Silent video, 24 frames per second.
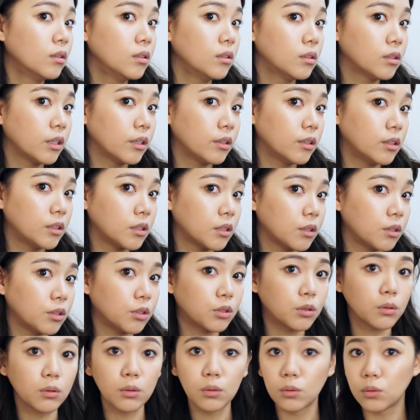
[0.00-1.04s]
左右違うで
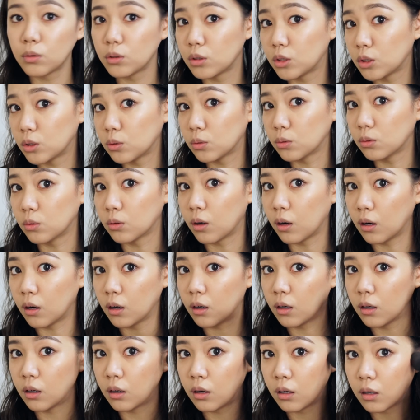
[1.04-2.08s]
しょこっちの方が
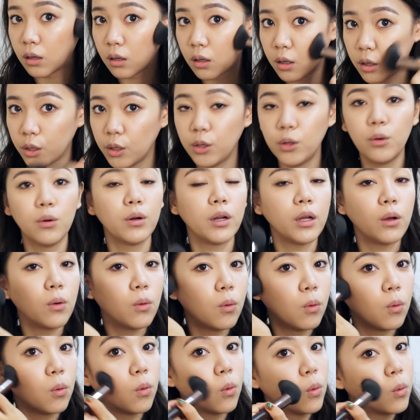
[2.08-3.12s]
より
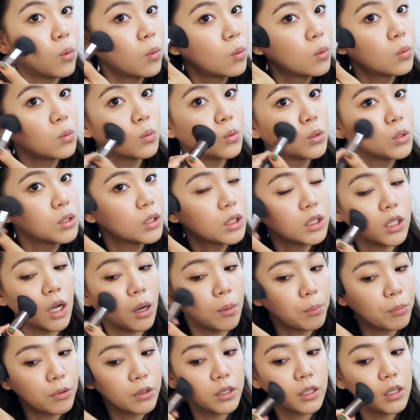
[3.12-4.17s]
こう
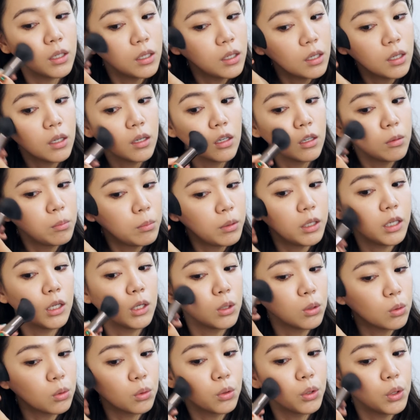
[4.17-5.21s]
シャープに見
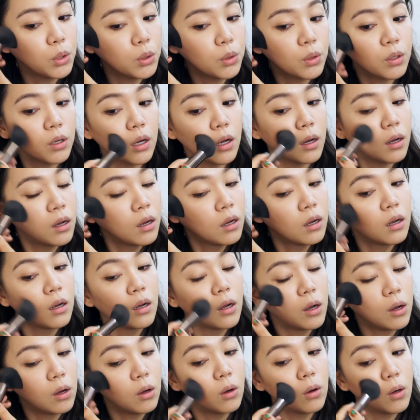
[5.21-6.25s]
えるというか
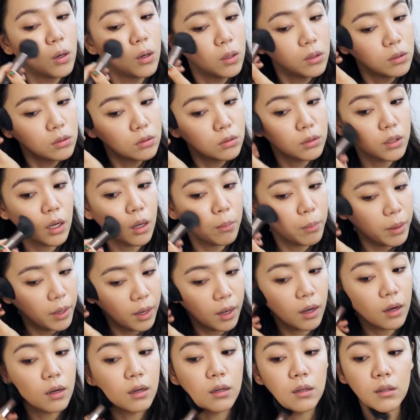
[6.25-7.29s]
深み
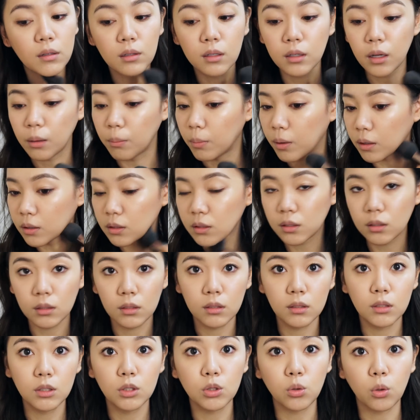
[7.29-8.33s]
が出ます
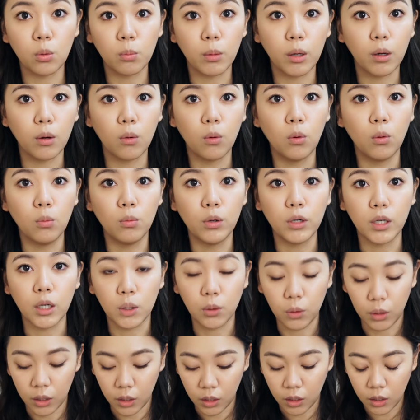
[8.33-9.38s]
正面こう向いた
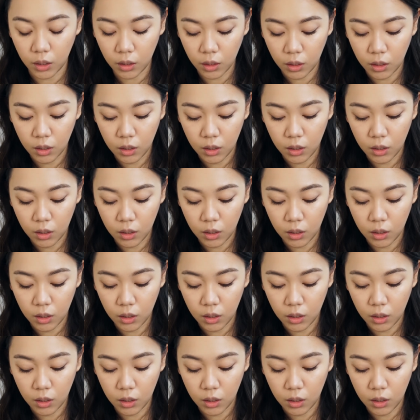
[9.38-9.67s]
時にね